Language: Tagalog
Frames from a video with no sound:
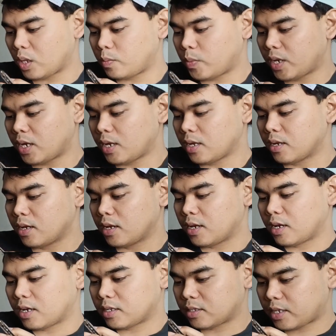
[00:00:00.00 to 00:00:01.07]
will be
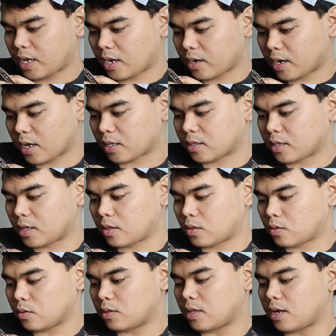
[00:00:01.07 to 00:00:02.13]

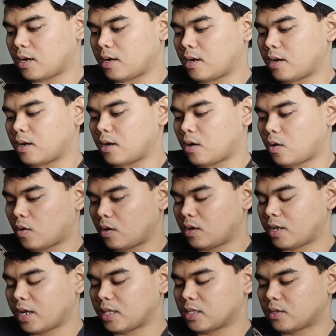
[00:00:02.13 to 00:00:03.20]
directed to the
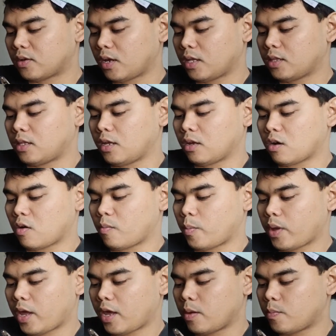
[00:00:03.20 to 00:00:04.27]
online trading of
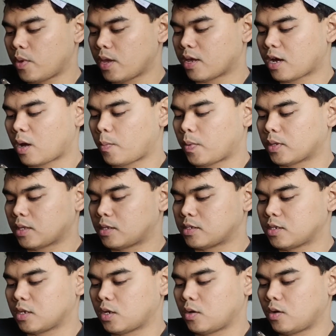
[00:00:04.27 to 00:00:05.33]
AB Capital
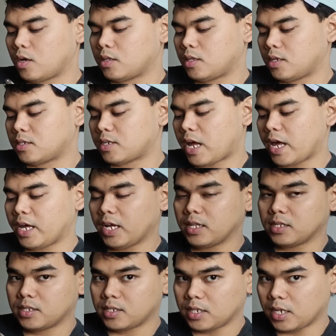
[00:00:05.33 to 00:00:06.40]
Securities
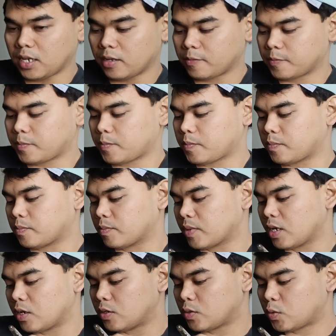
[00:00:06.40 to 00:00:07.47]
INC.
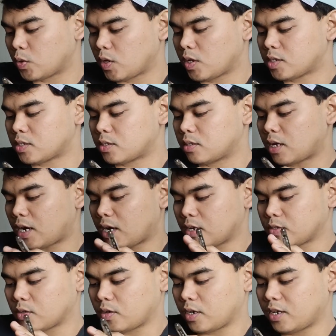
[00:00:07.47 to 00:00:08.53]
To use,
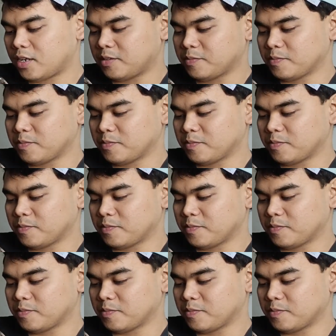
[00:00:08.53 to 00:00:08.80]
ah, sorry.